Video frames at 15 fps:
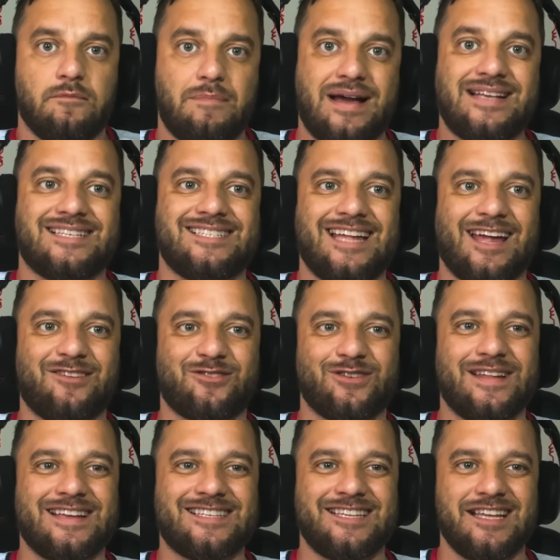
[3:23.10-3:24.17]
Mas
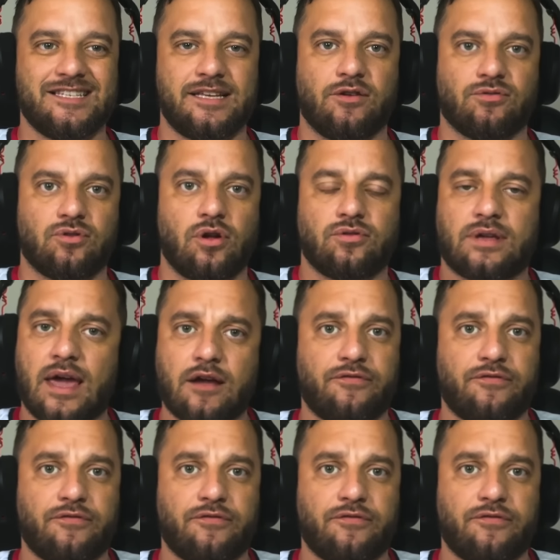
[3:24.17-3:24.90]
dentro desse desenho todo, o que,